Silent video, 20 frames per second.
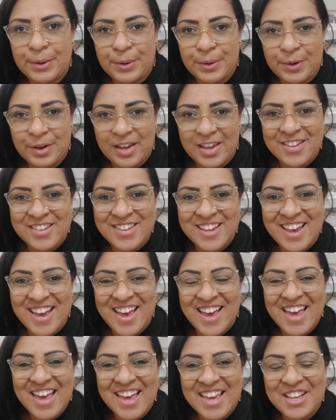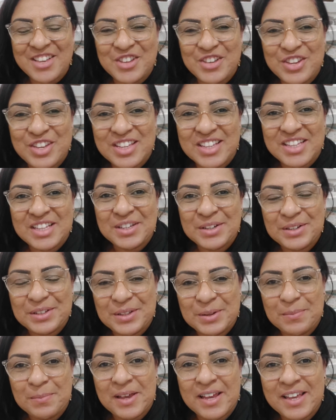Oi, gente,
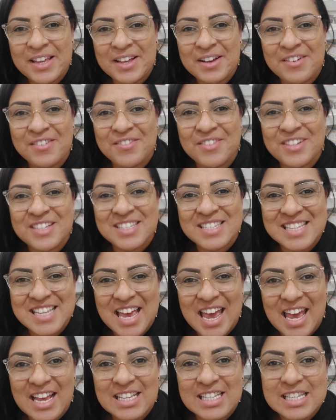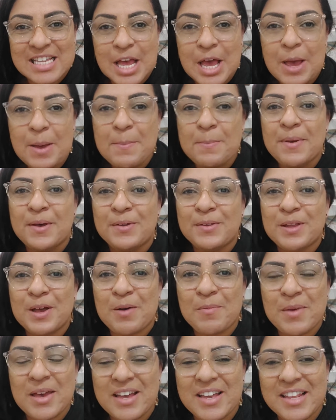tudo bem com vocês? Meu
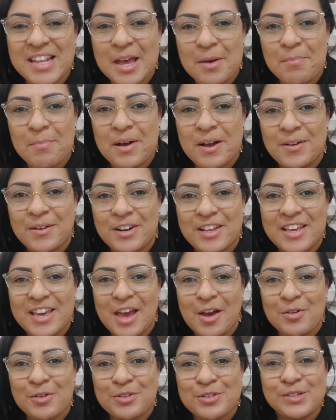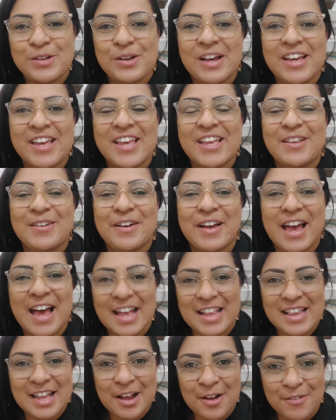nome é Ana Paula e eu sou aqui do
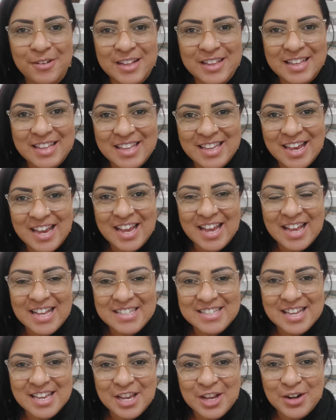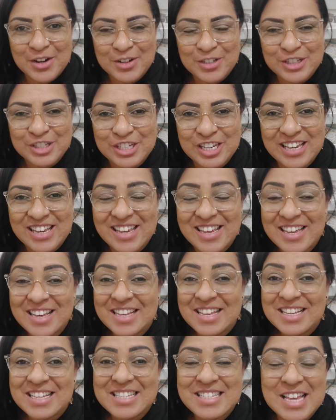canal Aninha Casa e Crochê.
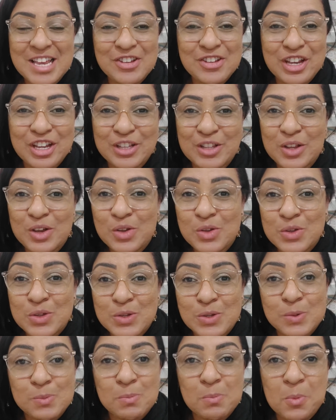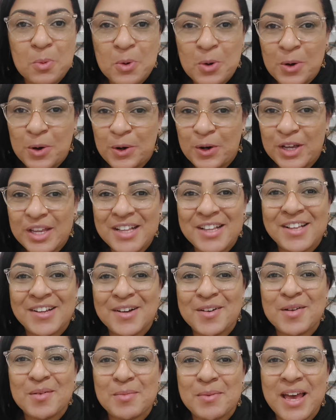Sejam todos
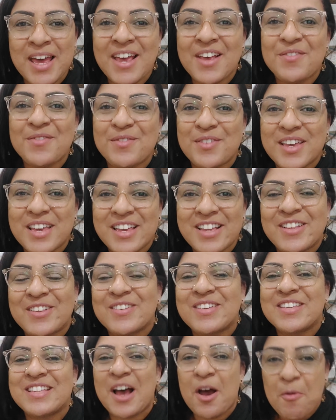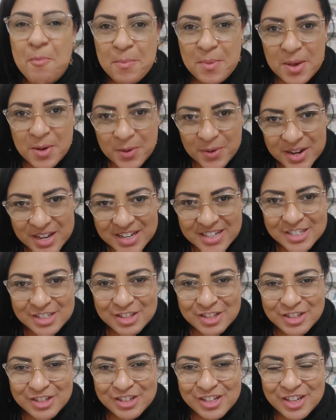muito bem-vindos ao meu
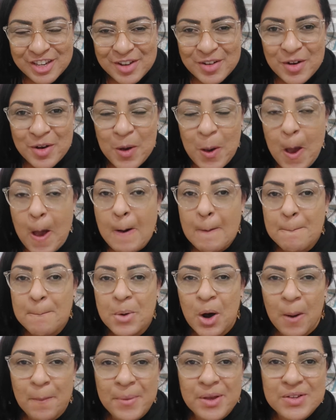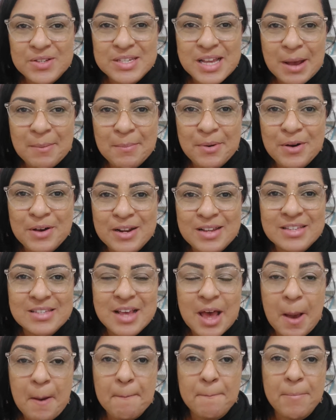cantinho. Bom, meus
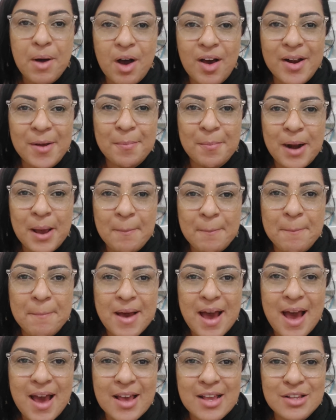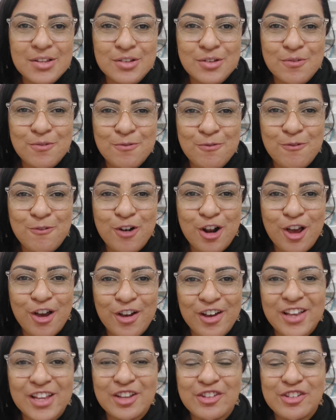amores, bora para mais um
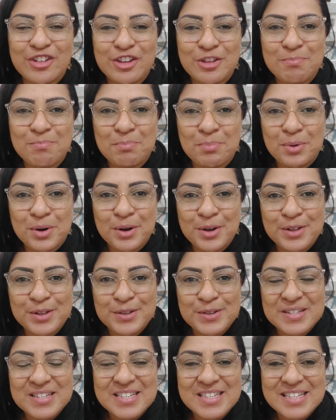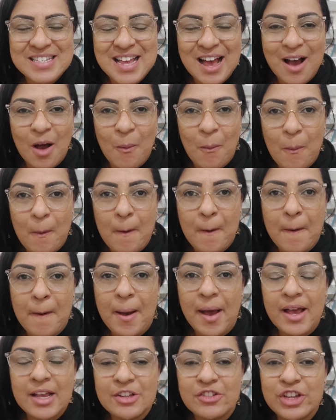vlog de produção.
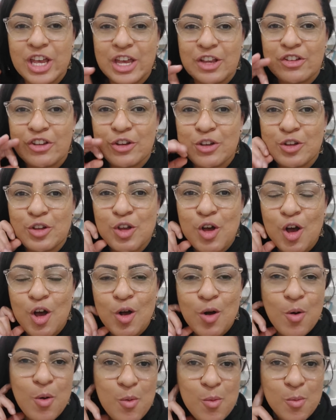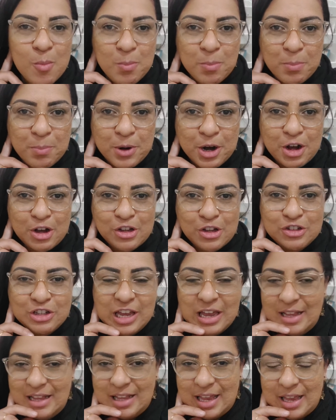Gente, eu tô com um
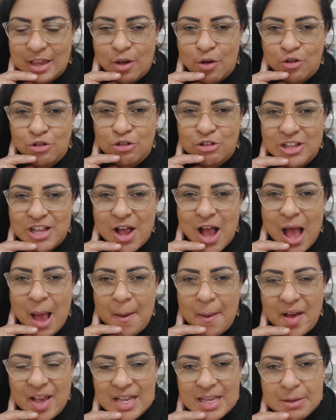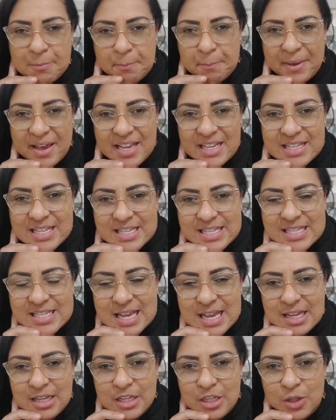projeto aí, onde eu tava aqui
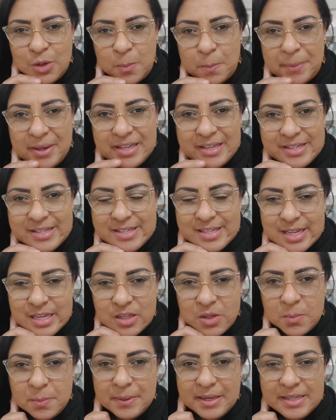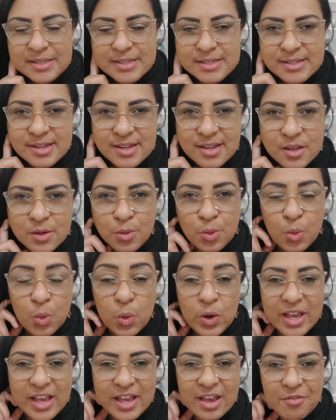pensando, pensando, pensando
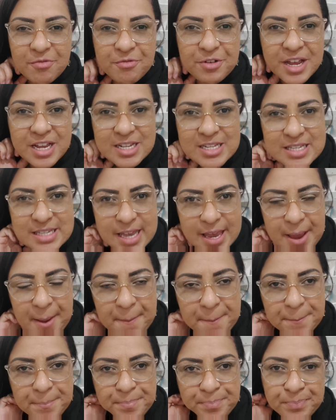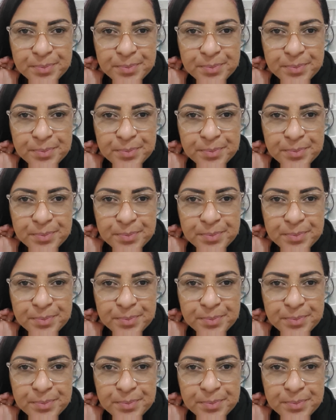o que fazer